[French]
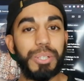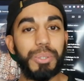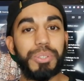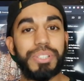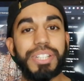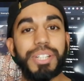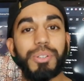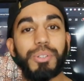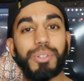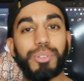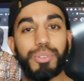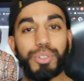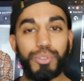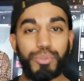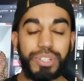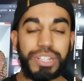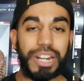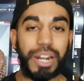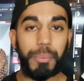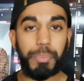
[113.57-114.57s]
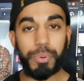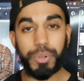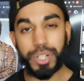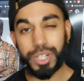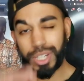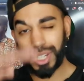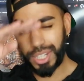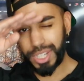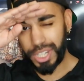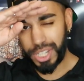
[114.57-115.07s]
On qui est dessus, je vous dis à la
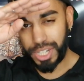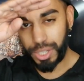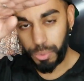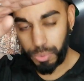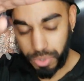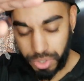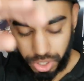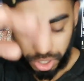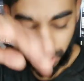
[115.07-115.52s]
prochaine et ciao